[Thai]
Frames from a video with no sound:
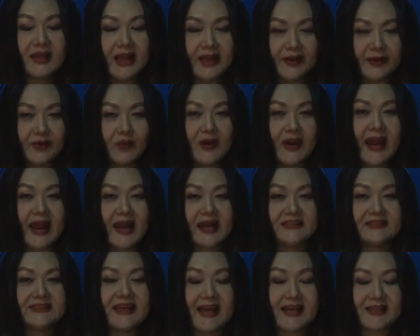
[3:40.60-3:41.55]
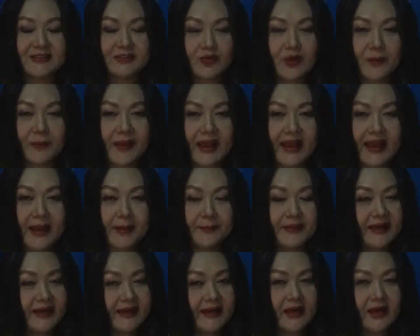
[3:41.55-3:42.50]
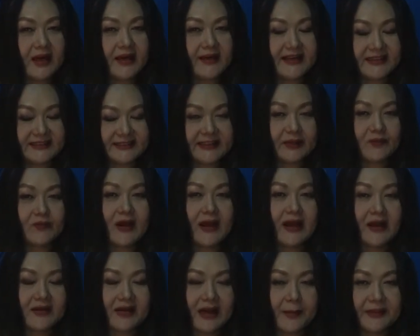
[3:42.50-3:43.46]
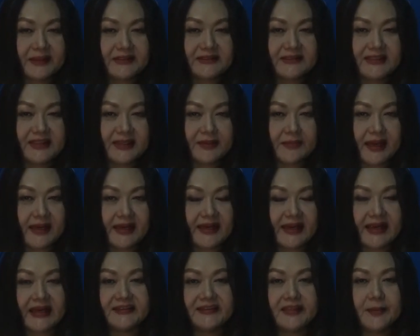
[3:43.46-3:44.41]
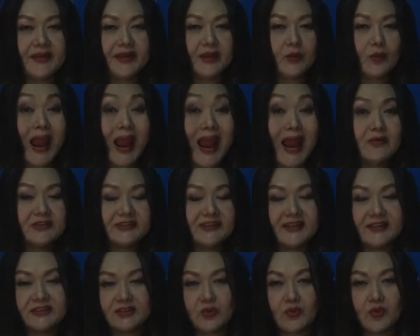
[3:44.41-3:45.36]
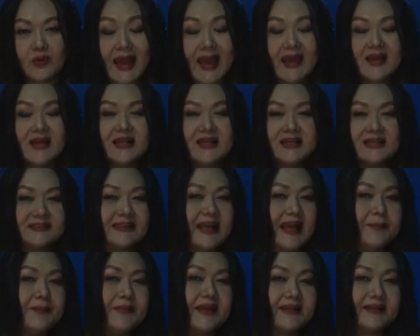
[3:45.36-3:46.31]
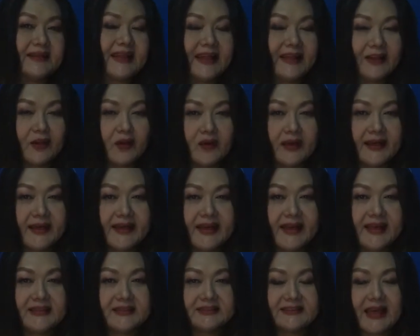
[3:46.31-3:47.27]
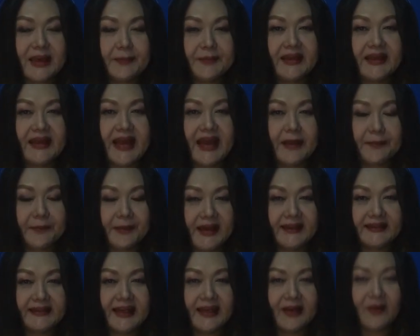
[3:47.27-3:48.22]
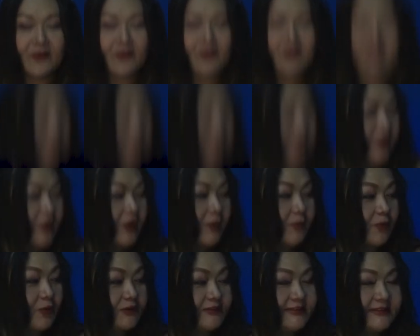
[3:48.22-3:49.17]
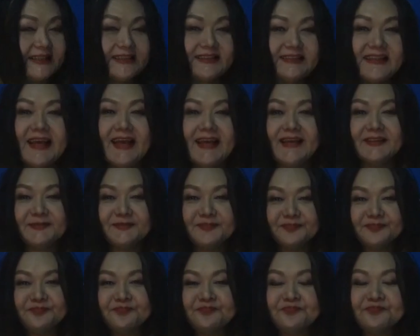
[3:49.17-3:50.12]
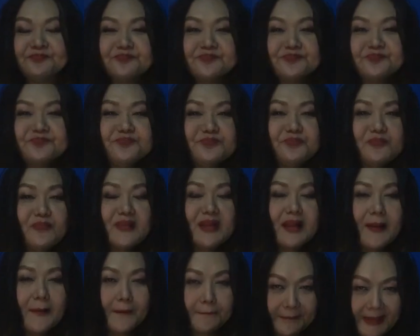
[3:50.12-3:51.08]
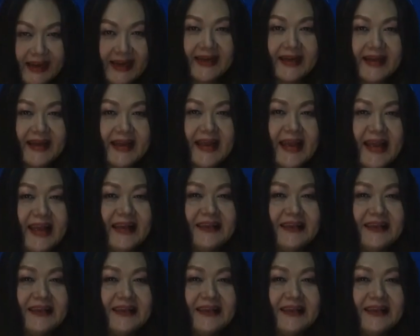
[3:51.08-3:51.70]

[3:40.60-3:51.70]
ดูแลรักษาสุขภาพและแน่นอนอีก7วันเรากลับมาเจอกันใหม่นะคะที่บีทว้าวเสียงสูงและ StarBEATs Tarot Reading StarBEATs อ่านไพ่ Tarot ขอบคุณจริงๆไปแล้วนะคะ